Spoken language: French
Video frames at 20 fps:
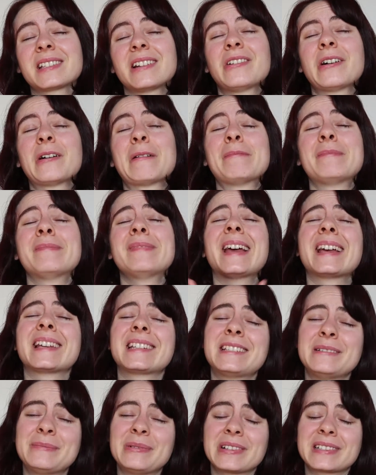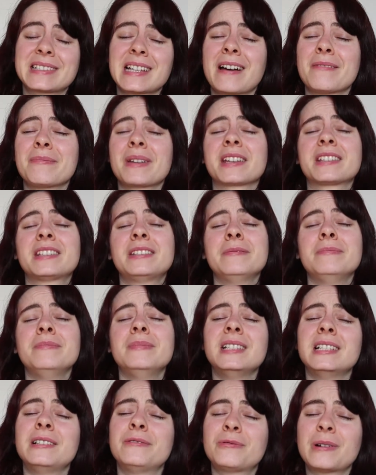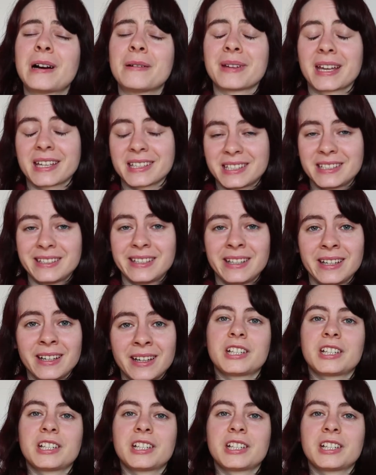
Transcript: alors merci pour ça, merci mille fois merci.